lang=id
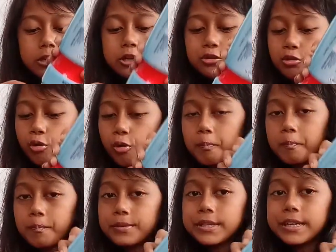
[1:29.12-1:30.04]
udah cukup
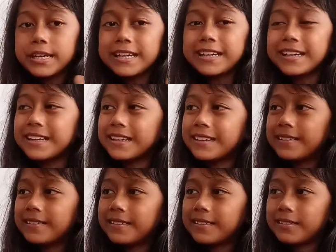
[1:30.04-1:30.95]
ini
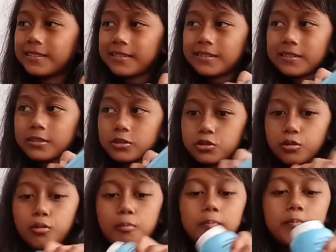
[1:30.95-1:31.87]

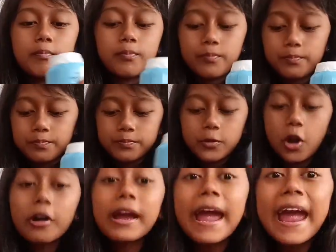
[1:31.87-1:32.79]
cukup
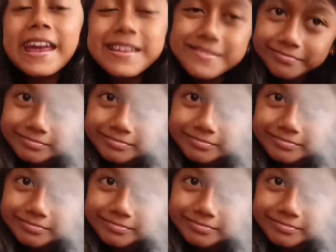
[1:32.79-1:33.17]
oke okay.